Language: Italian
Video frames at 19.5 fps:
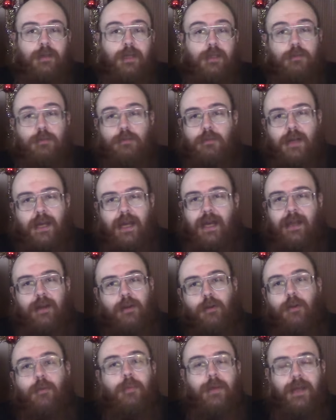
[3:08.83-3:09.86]

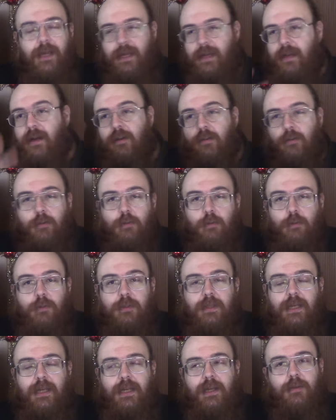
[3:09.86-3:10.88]
catturarlo per
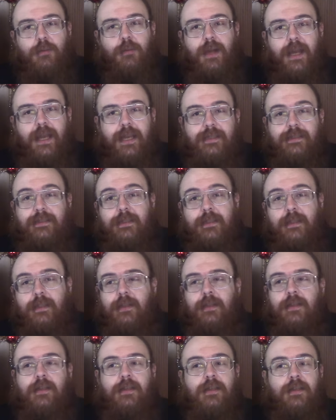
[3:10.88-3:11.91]
concludere la
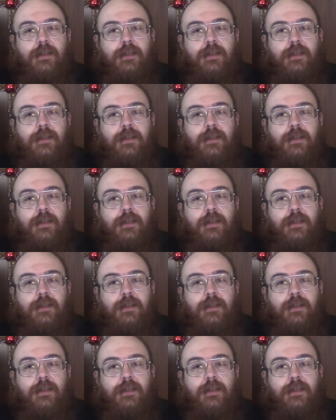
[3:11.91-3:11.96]
quest,